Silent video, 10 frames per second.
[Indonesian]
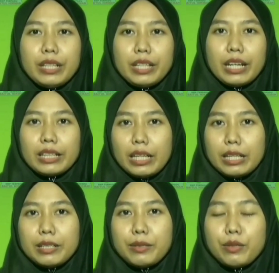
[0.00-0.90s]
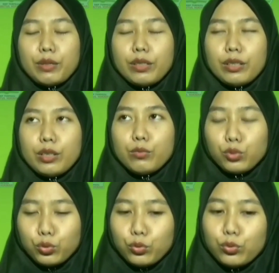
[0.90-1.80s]
Peningkatan e,
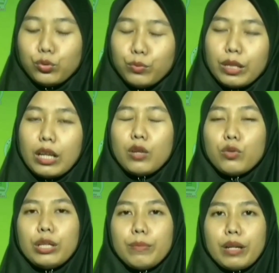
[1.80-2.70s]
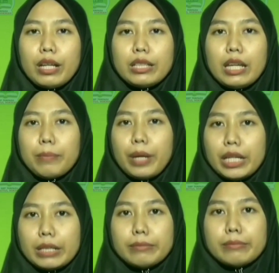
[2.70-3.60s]
mutu guru melalui pelatihan
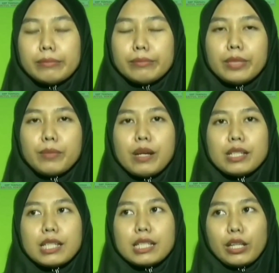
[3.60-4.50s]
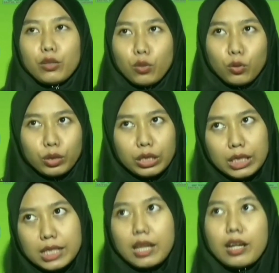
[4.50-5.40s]
PAIKEM berbasis teknologi
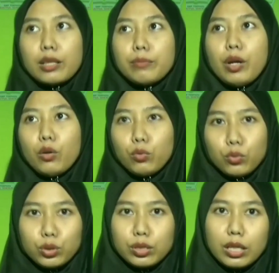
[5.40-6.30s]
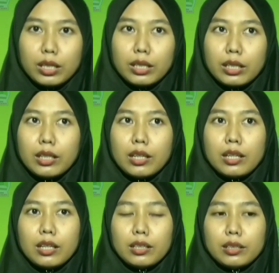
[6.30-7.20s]
ini sangat bagus dan
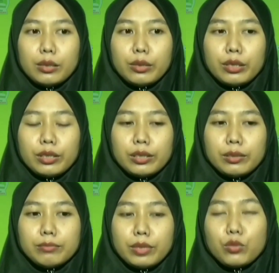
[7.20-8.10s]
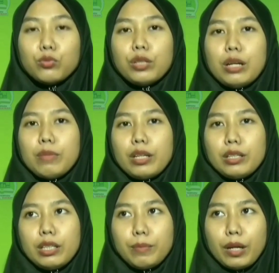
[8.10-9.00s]
e, berguna
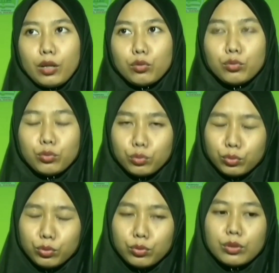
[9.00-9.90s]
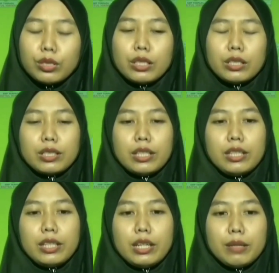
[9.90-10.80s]
bagi para guru
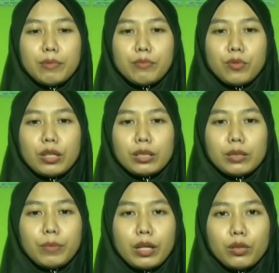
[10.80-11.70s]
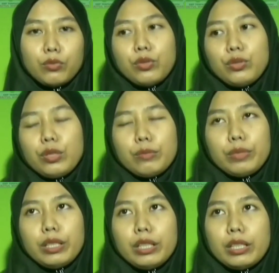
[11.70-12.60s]
sehingga membuat para guru itu
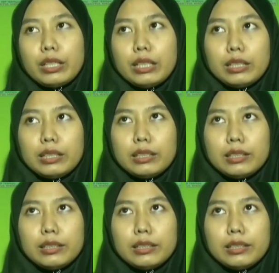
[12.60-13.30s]
lebih e,